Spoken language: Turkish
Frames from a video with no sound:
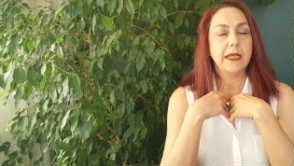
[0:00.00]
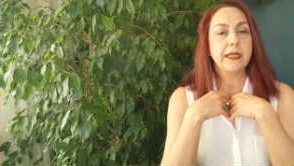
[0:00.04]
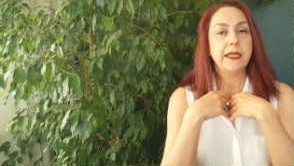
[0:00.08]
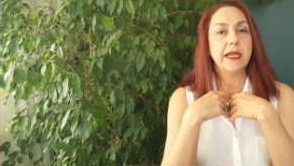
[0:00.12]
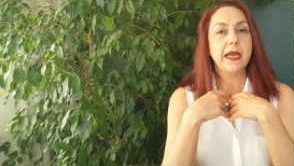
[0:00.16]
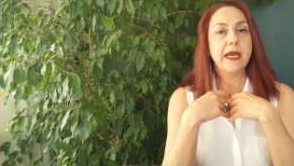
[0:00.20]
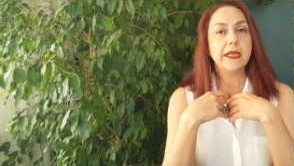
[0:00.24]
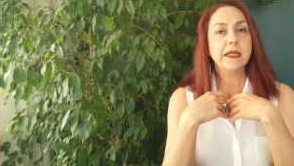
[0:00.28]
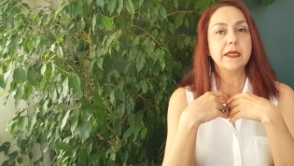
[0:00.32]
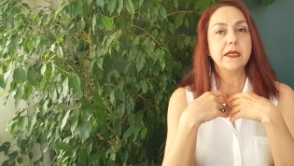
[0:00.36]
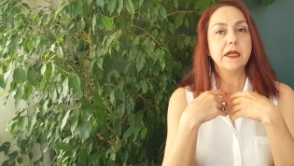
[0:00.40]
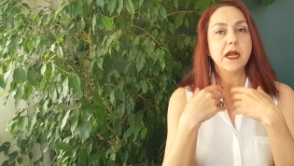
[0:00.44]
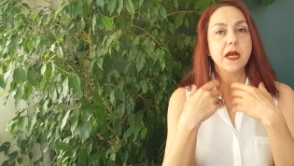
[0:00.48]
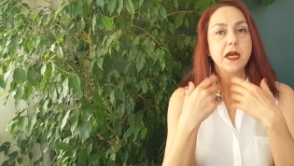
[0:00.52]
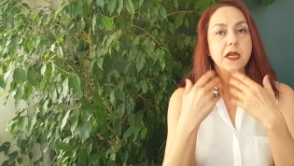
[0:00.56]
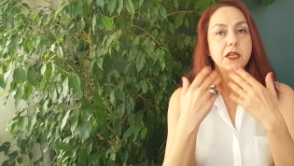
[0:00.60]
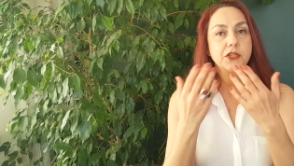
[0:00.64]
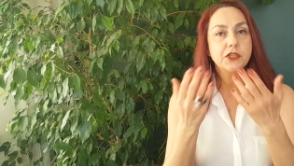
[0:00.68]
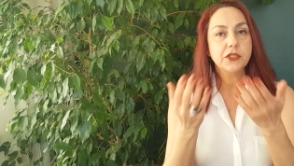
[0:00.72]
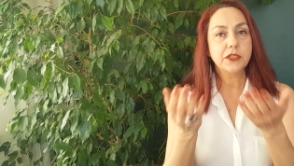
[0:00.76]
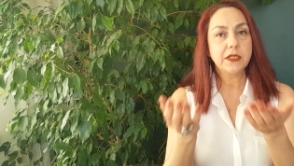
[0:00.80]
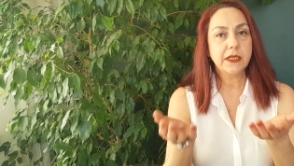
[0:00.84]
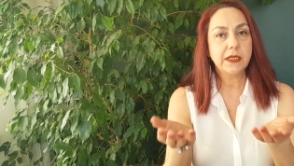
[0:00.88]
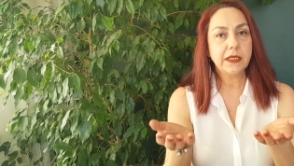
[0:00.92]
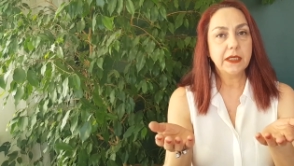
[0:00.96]
Yani
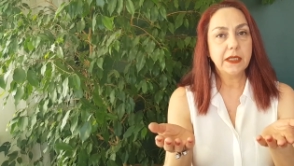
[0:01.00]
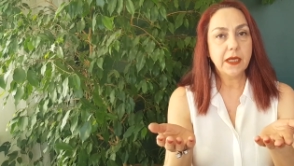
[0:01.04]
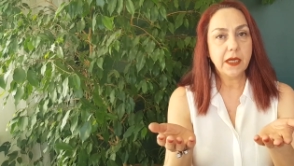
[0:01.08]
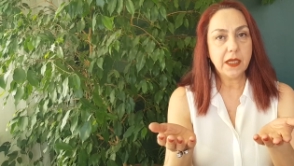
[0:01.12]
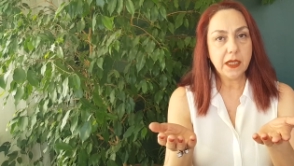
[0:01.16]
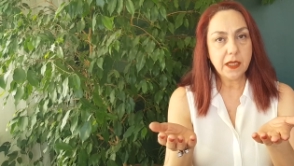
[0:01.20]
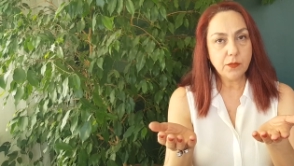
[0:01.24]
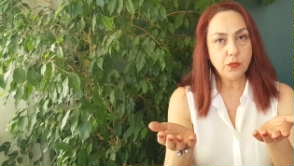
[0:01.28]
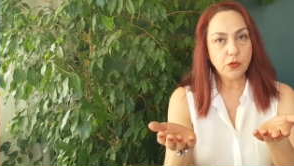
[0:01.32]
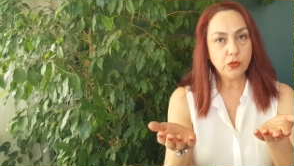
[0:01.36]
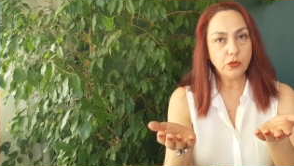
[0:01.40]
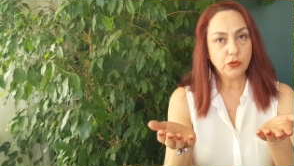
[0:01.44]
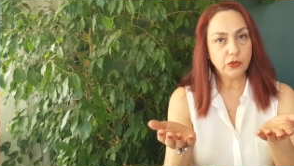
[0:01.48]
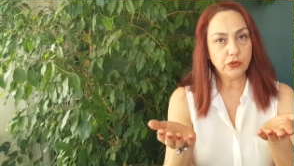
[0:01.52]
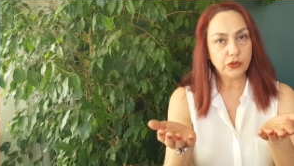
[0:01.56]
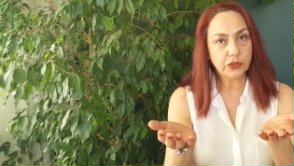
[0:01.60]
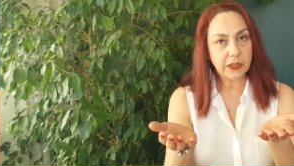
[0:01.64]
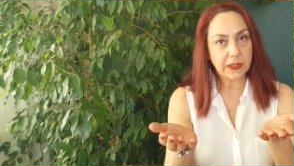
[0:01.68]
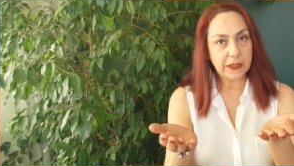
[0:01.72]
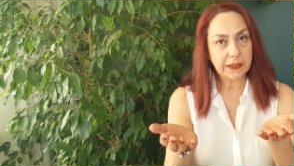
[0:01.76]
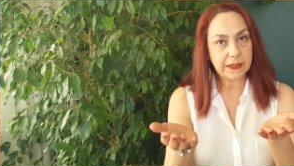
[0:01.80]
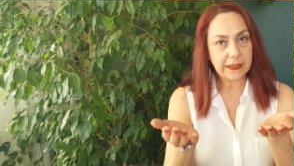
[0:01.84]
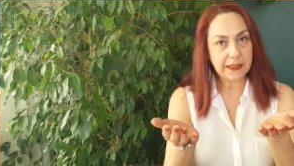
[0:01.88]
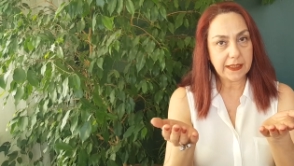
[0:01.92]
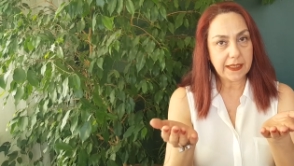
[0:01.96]
karşıdakine ayıp
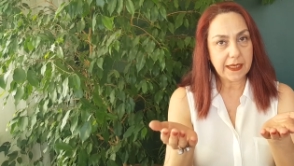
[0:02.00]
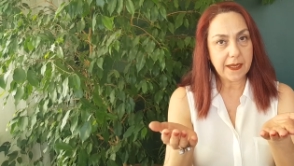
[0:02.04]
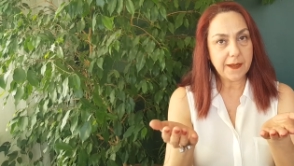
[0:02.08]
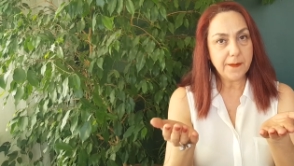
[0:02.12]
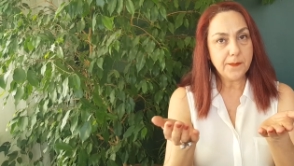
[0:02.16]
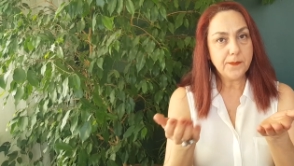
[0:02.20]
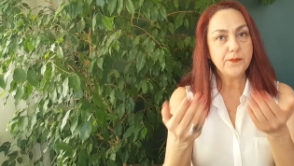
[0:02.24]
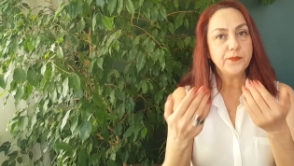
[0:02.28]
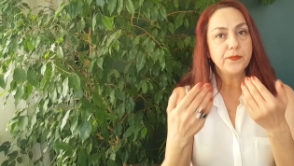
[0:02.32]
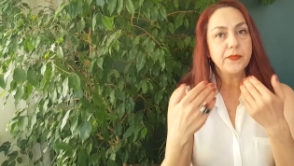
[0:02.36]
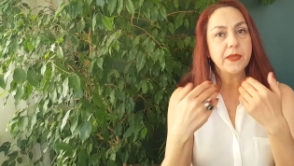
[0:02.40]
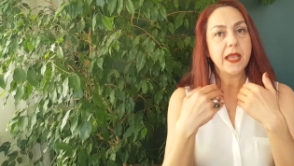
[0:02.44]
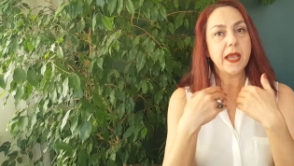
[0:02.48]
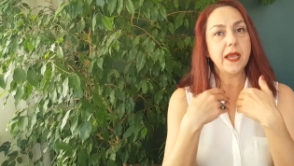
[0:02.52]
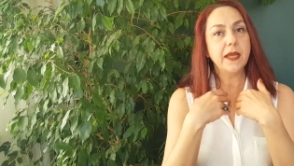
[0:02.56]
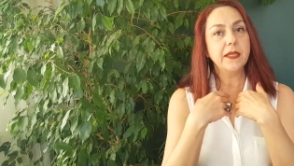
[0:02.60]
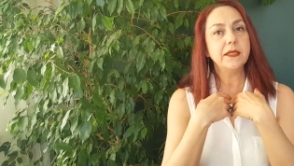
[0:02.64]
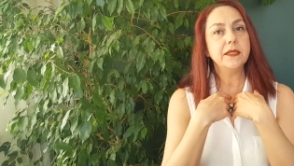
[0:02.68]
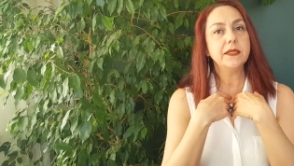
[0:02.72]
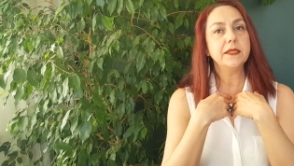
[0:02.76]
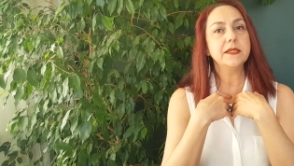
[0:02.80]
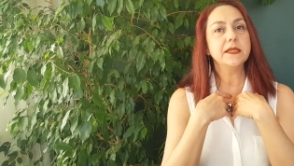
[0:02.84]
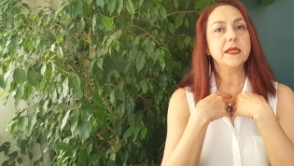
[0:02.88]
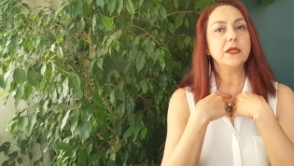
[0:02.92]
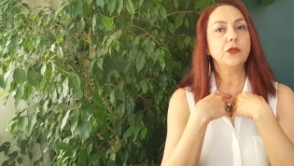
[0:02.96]
olacak diye
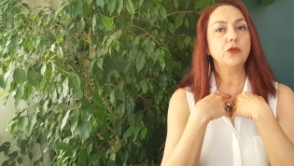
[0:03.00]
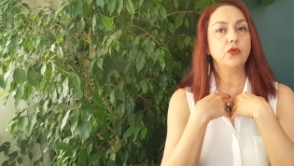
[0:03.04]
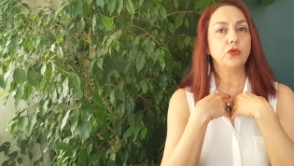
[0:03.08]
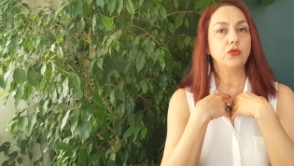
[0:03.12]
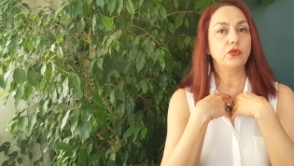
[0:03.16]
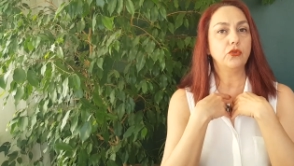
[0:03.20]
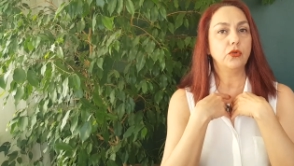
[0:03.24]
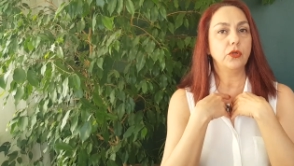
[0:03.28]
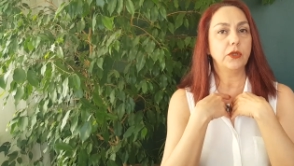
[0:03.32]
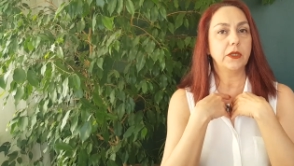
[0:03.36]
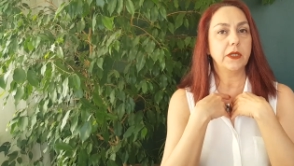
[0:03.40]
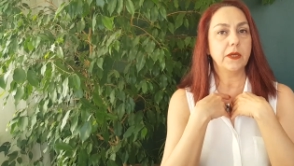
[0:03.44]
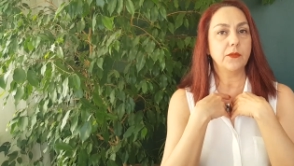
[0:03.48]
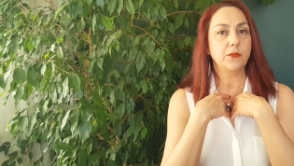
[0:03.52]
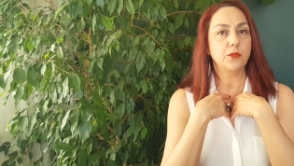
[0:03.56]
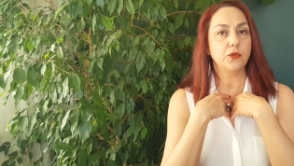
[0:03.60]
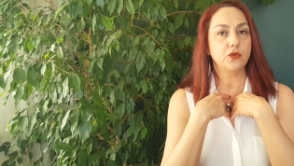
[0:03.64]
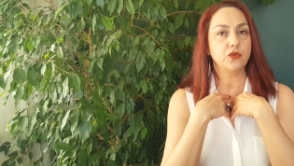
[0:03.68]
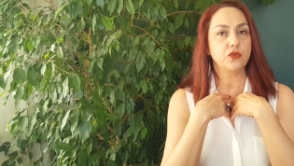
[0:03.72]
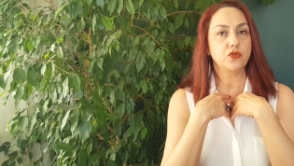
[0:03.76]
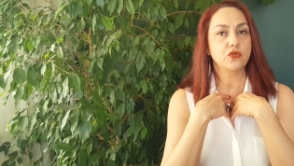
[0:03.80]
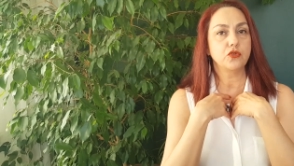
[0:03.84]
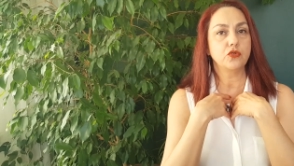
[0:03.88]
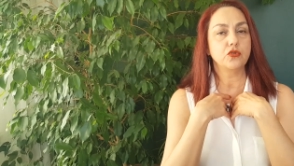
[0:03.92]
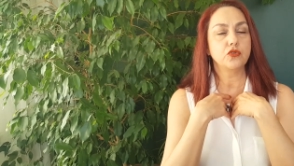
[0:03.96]
Kendinize kötülük
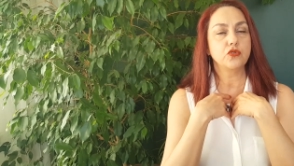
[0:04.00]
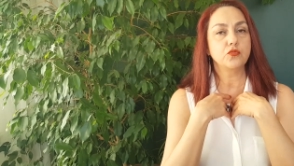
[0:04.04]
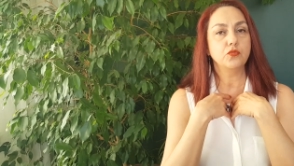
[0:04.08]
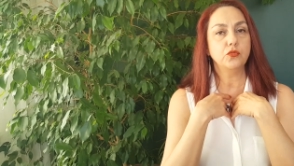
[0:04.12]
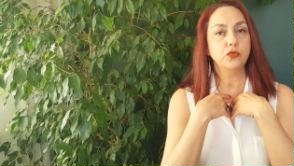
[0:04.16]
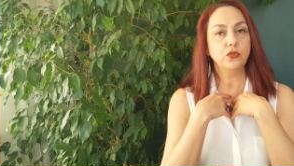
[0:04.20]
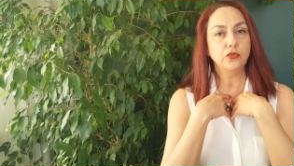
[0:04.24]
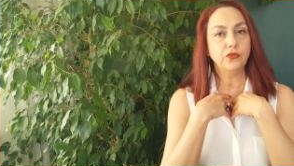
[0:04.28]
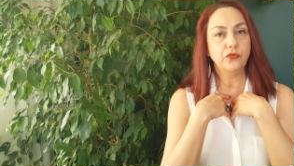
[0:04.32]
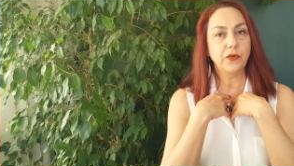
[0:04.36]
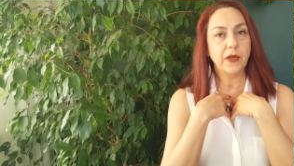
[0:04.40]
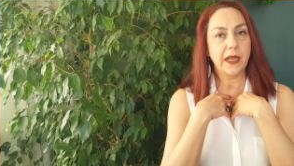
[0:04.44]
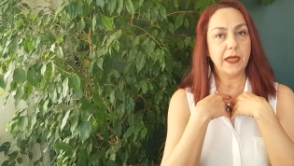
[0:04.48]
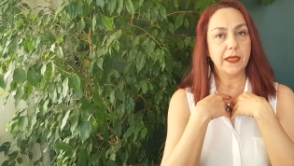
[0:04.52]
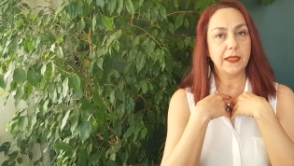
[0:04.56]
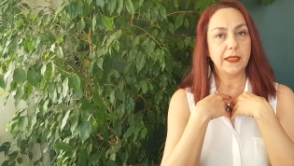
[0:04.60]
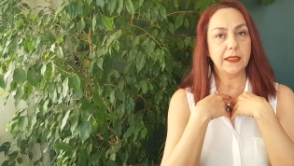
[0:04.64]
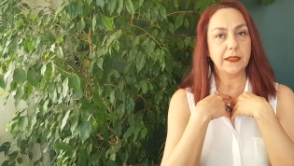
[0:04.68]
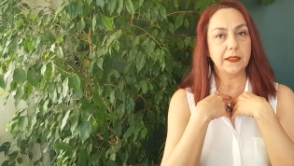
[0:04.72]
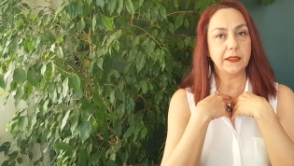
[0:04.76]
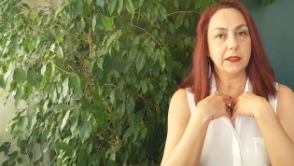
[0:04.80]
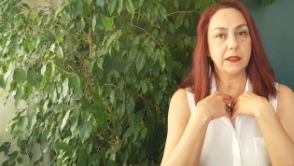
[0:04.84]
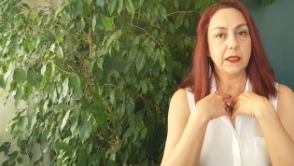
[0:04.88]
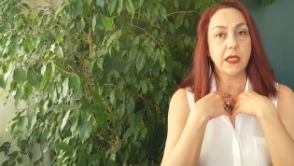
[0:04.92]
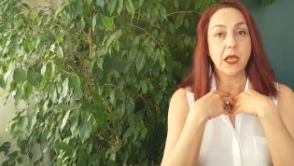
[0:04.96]
yapıyorsunuz. Bunu fark
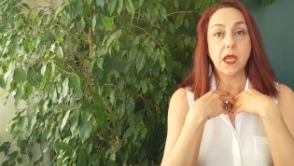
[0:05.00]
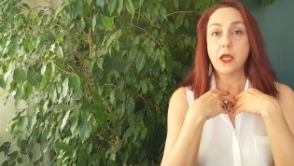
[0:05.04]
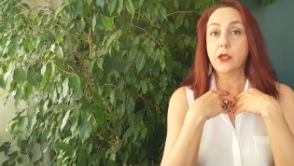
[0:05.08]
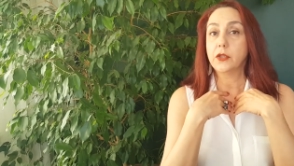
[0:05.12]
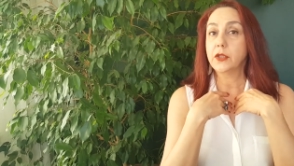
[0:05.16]
edin.